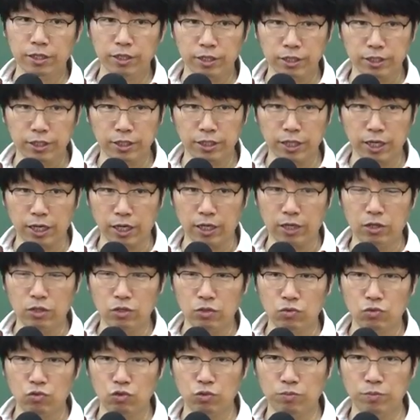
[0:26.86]
것이나
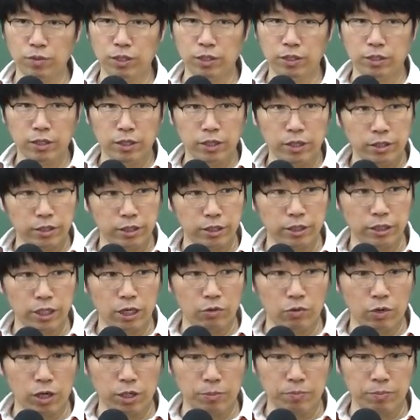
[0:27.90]
국민
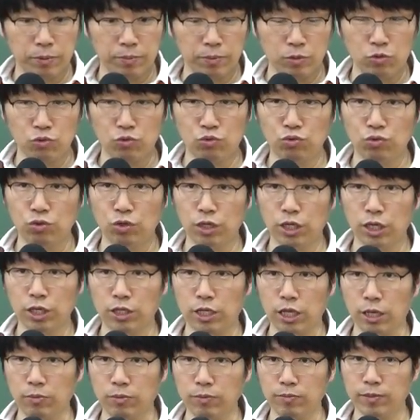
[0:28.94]
영양관리법은 주어가
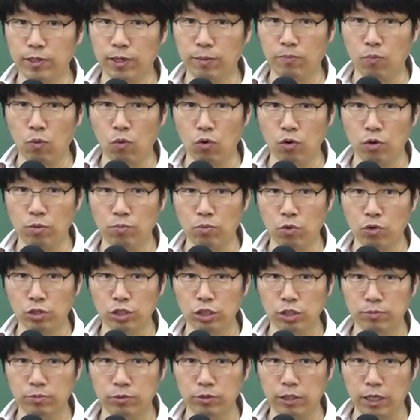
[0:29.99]
대부분 다
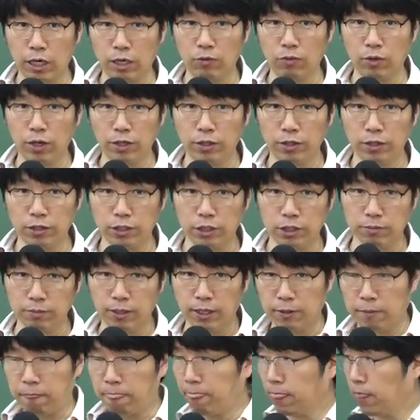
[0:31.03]
보건복지부
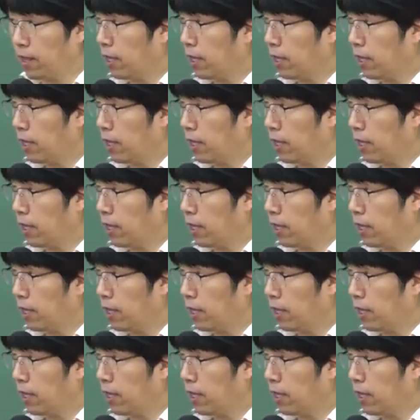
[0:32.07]
장관이었지만